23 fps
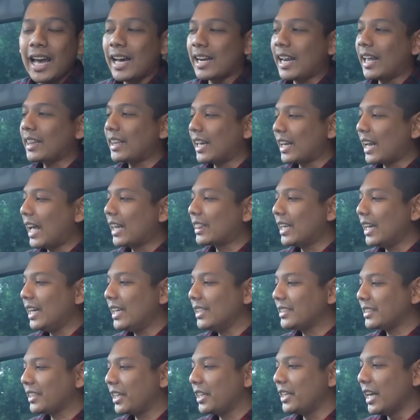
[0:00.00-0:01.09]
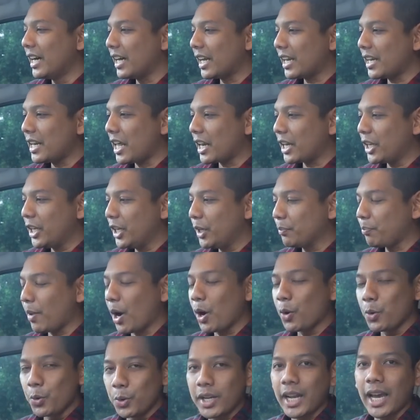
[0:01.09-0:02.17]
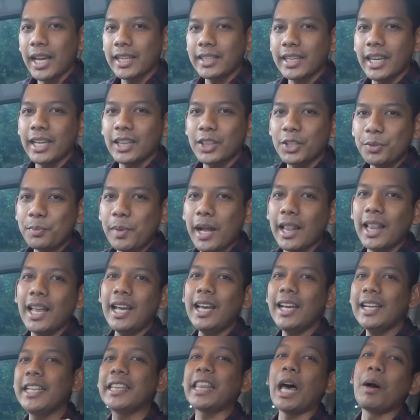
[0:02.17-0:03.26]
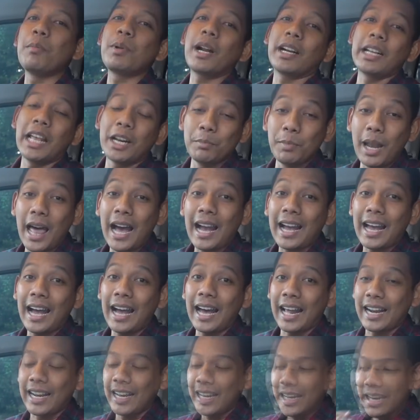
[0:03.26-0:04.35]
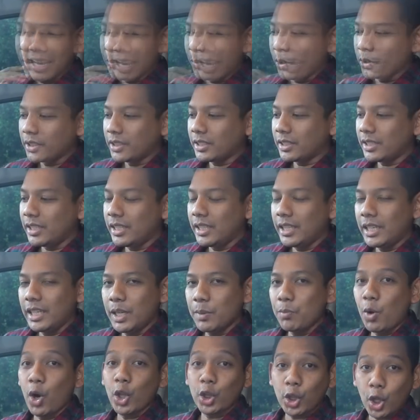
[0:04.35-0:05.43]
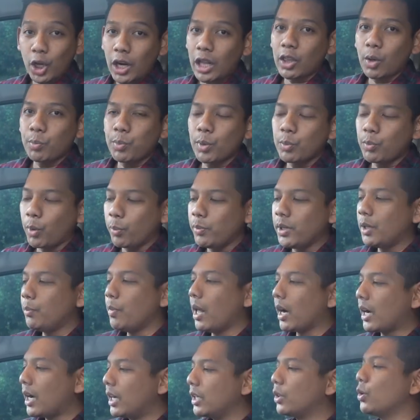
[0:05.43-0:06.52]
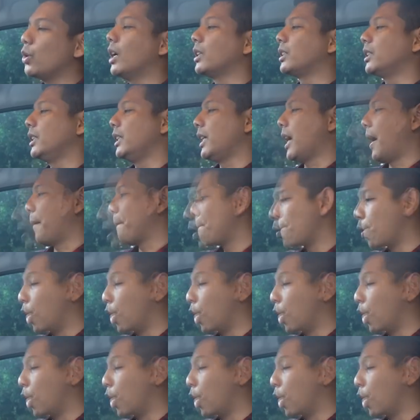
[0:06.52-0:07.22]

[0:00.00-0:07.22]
rata-rata saya dengar dari penggunanya itu malah ditabrak dari belakang karena posisi motor ataupun mobil di belakang itu nggak siap.